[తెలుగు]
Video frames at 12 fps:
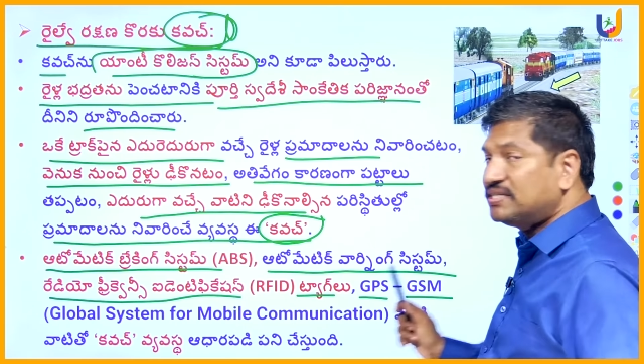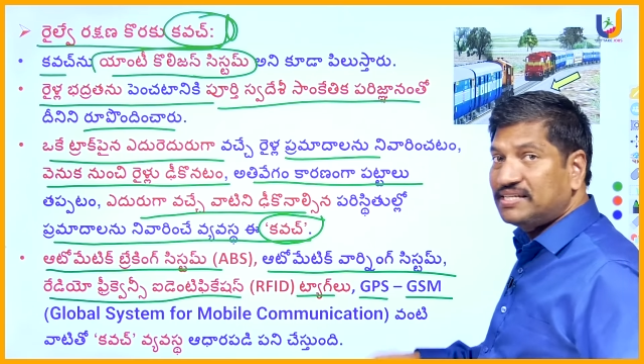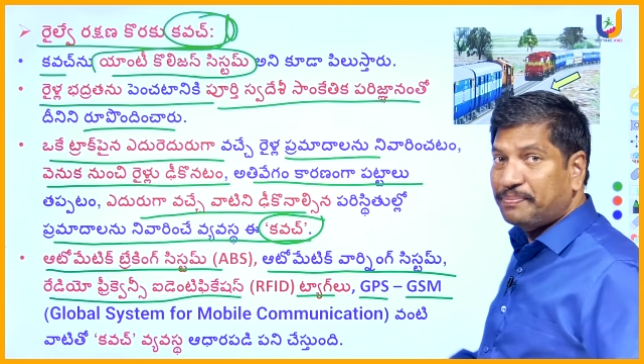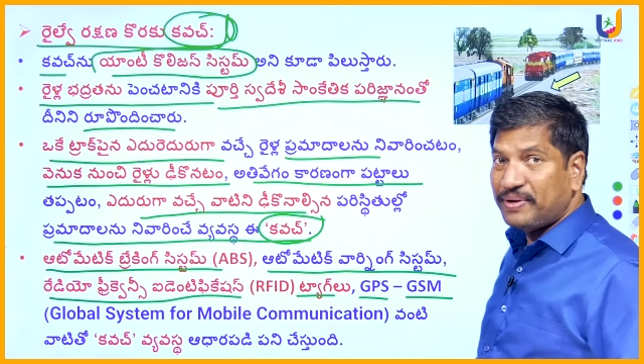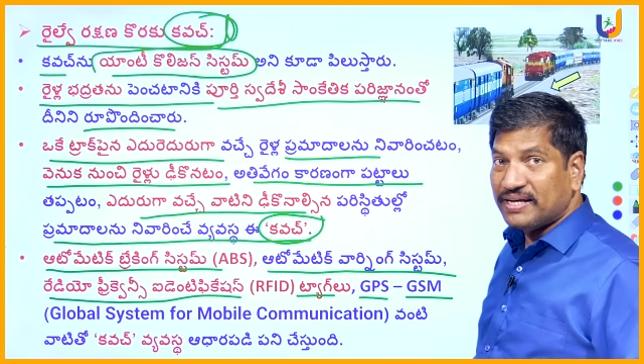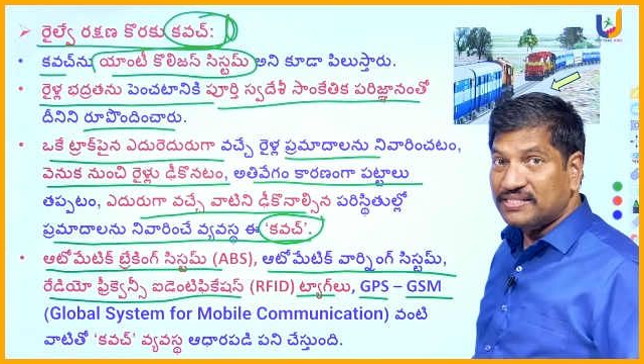
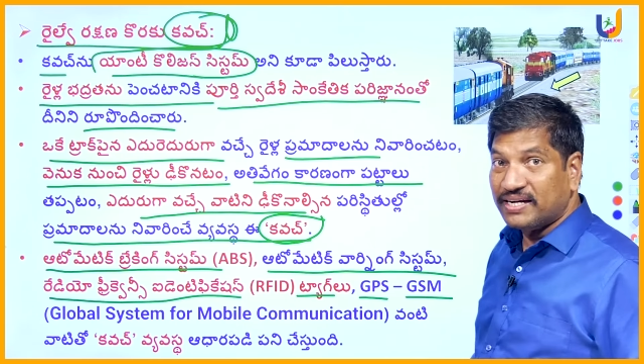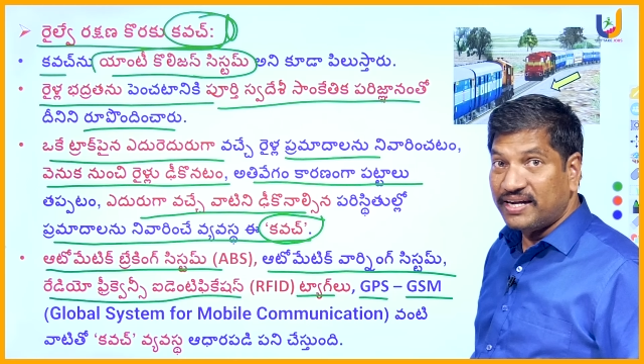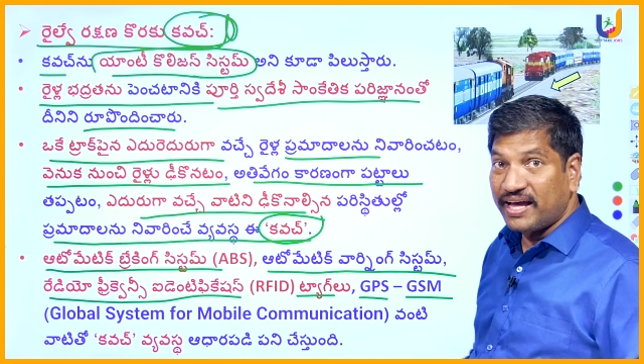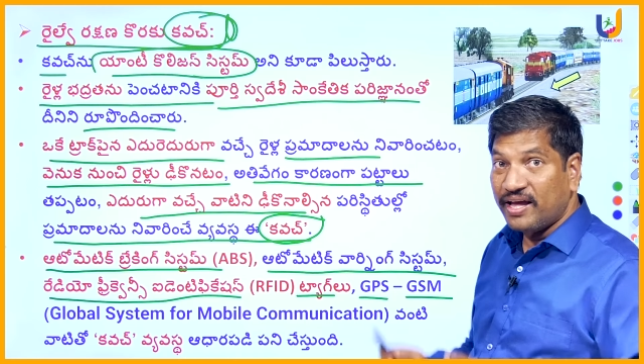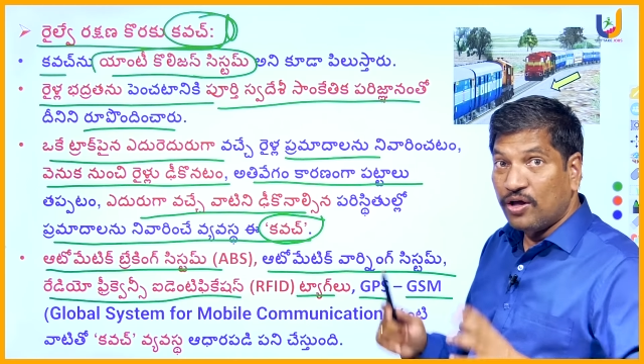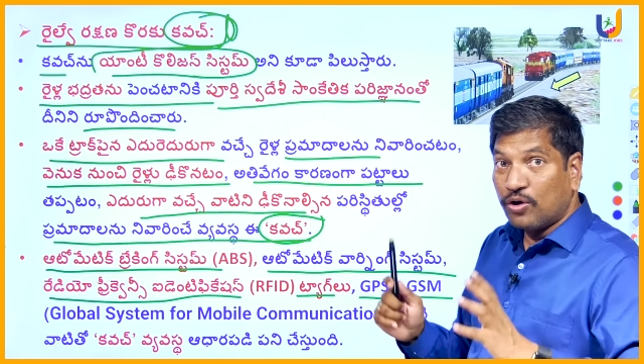జీపీఎస్
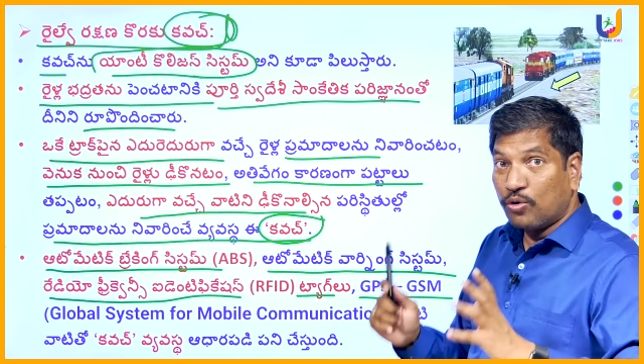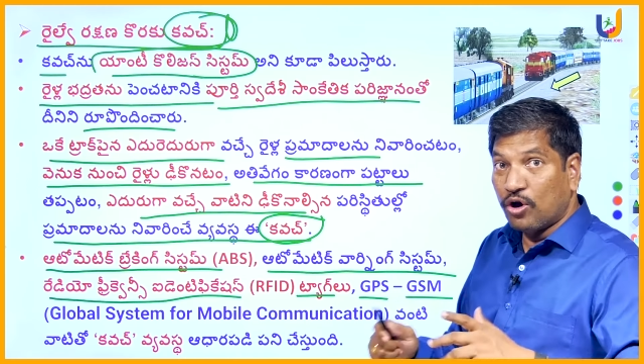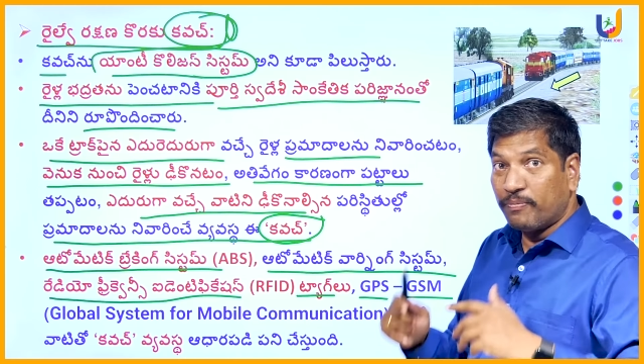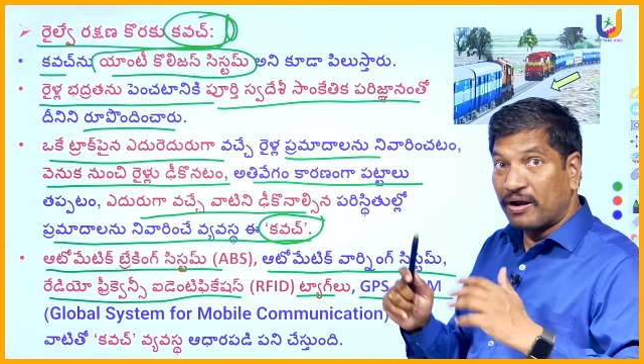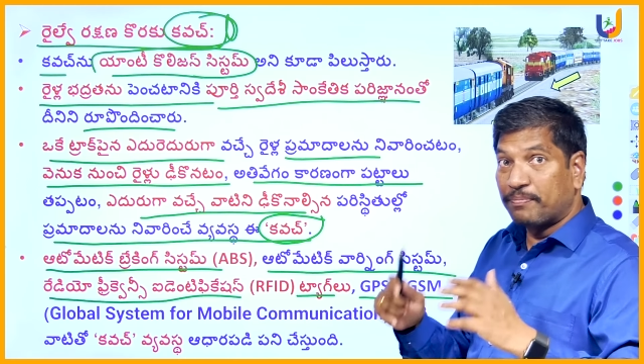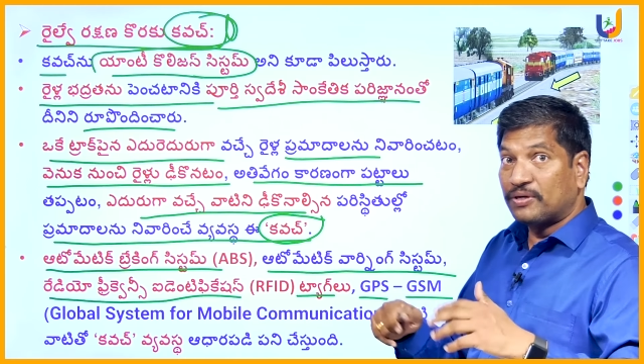అంటే
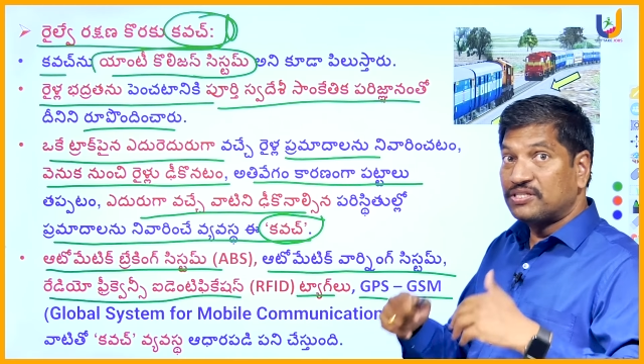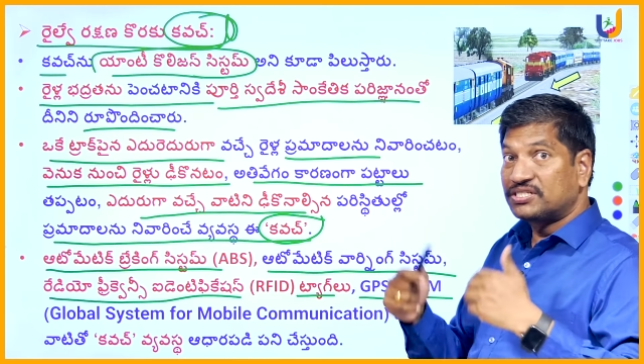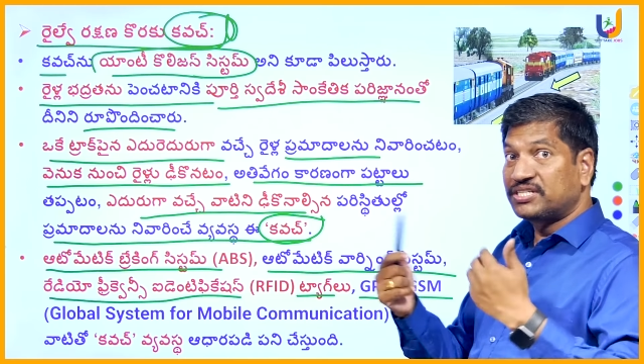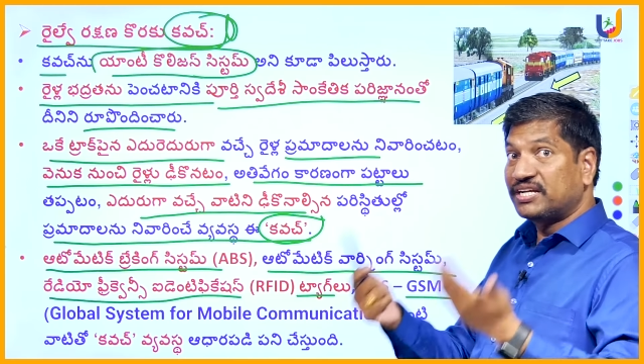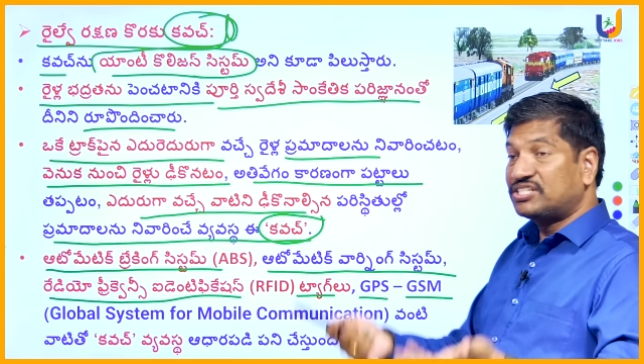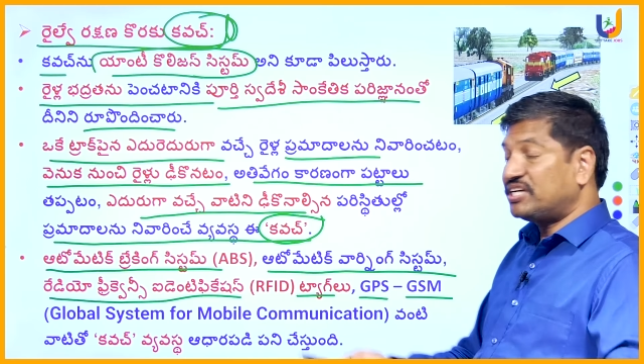గ్లోబల్ పొజిషనింగ్